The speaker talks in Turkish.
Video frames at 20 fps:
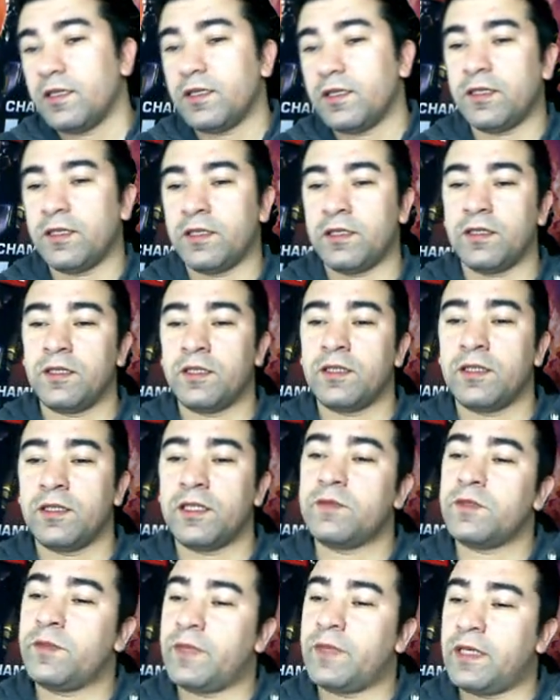Ee,
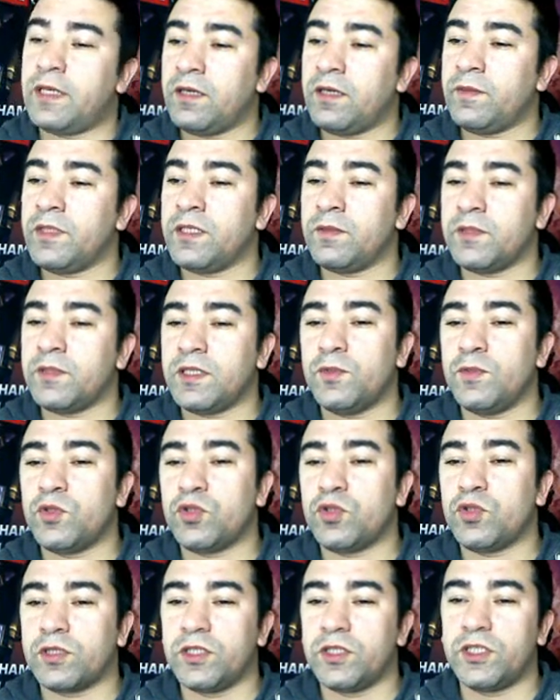dediğim gibi eminim ki
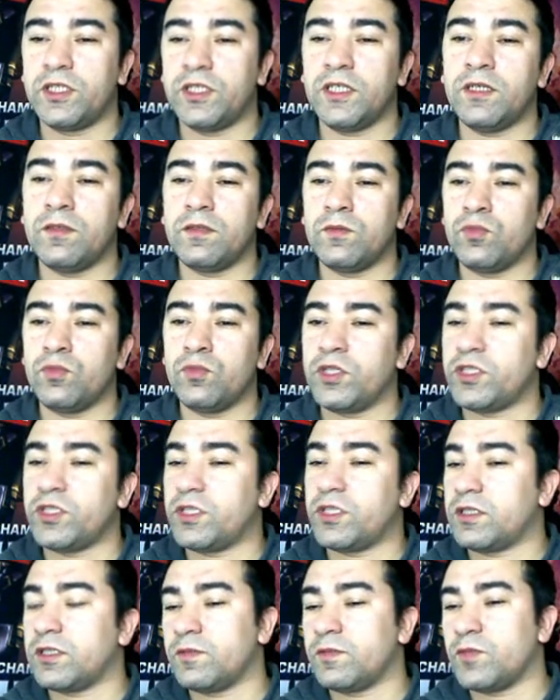birçok kişi buna
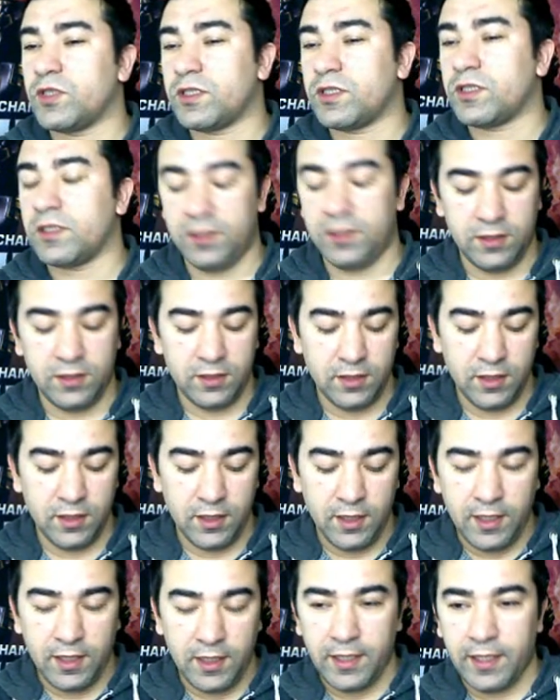şaşırmıştır.
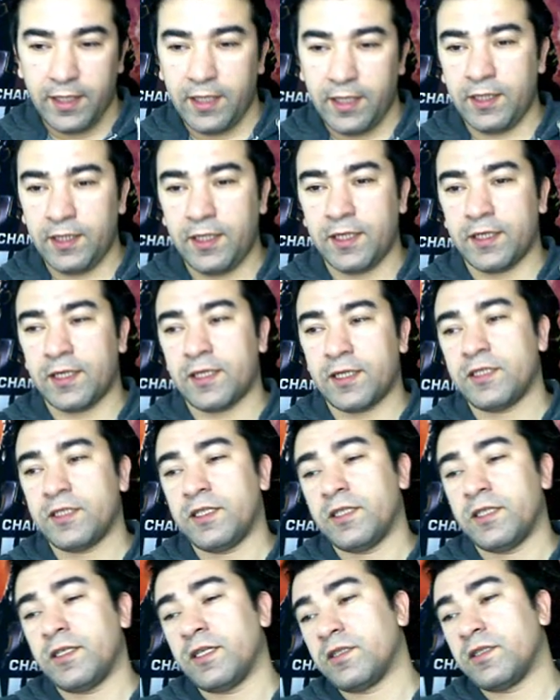Neden
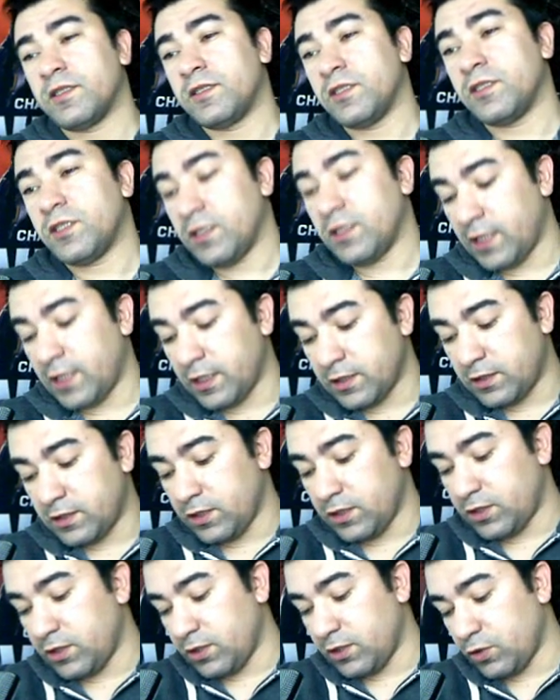arkadaşlar Night Thrasher? Night
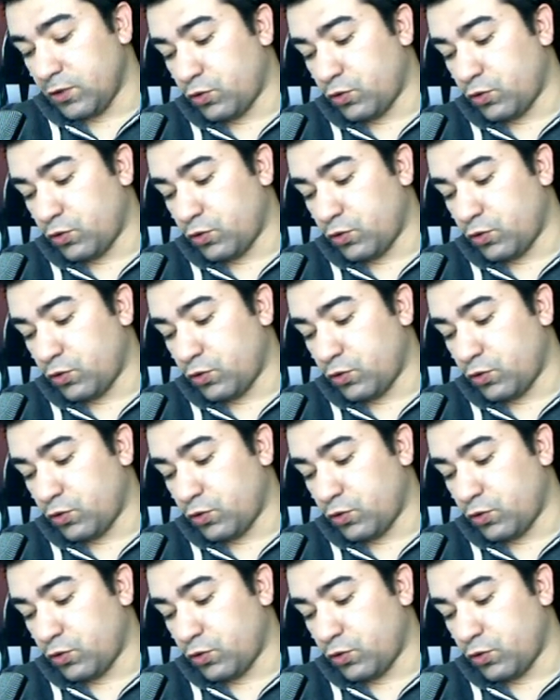Thrasher'ın